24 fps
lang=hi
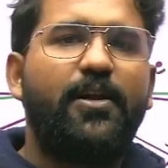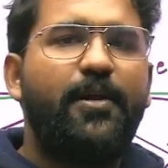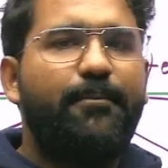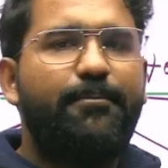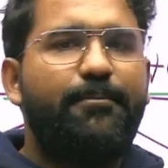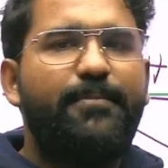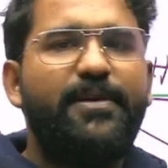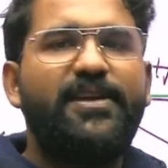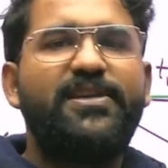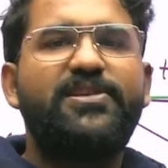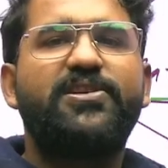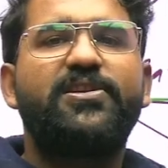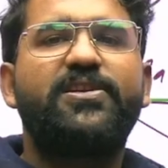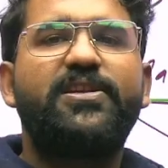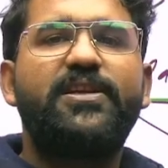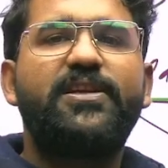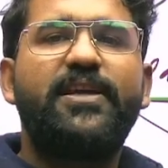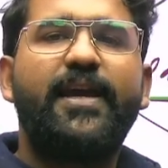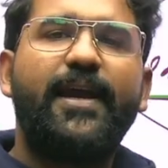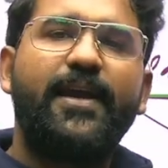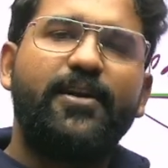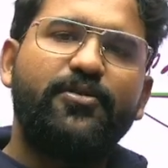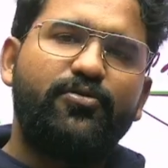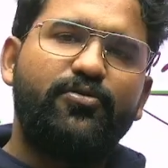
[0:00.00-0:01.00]
पीजीटी है
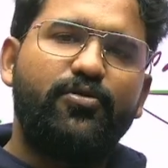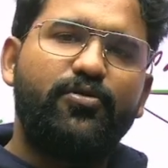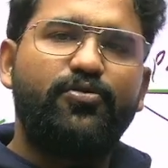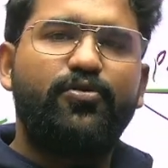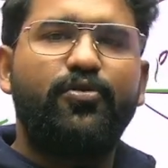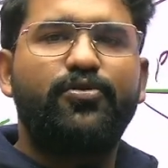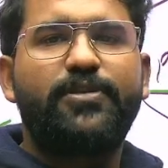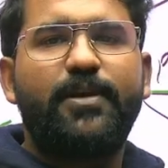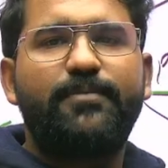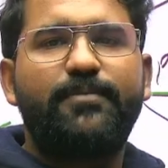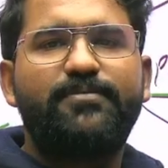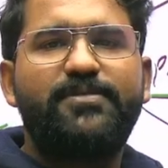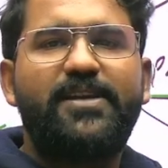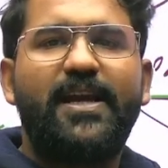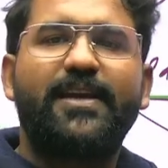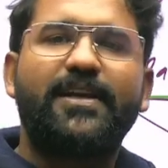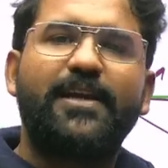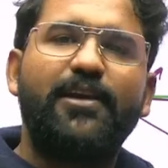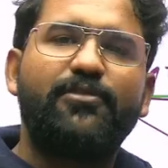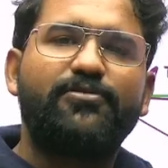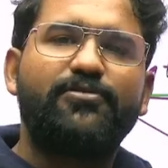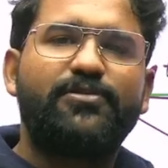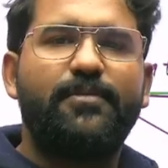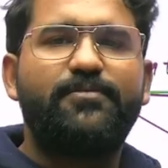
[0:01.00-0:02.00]
दो जो सब्जेक्ट है उस
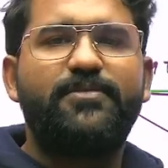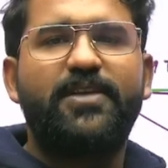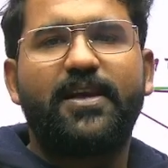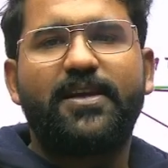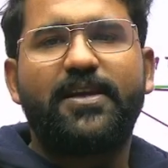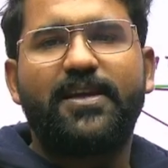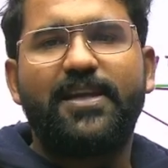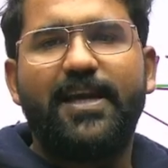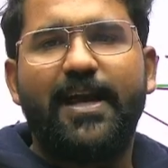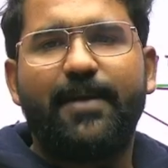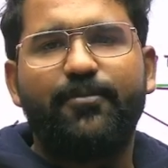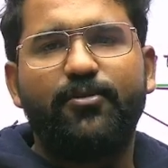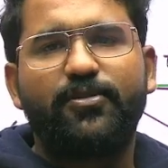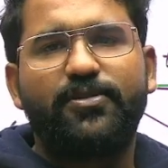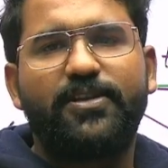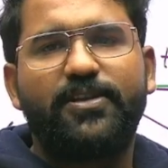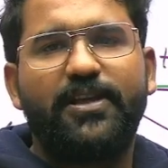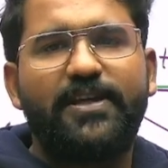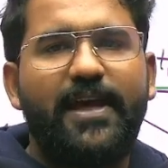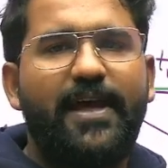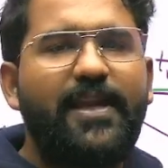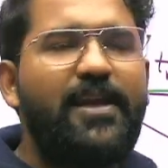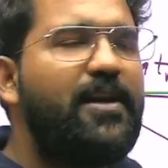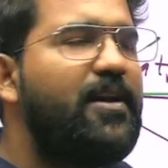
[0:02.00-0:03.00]
सब्जेक्ट की आपको
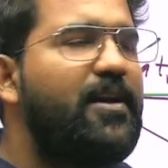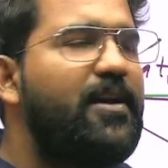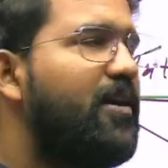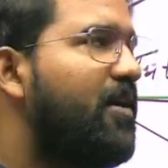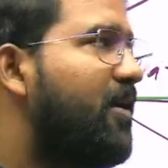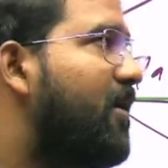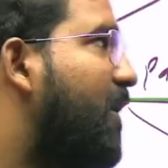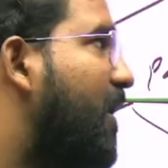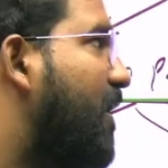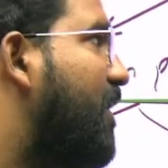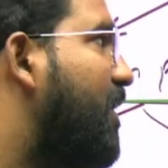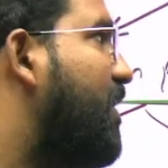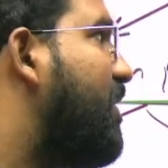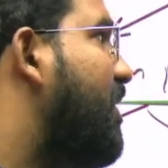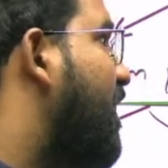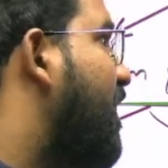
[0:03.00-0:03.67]
तैयारी करनी है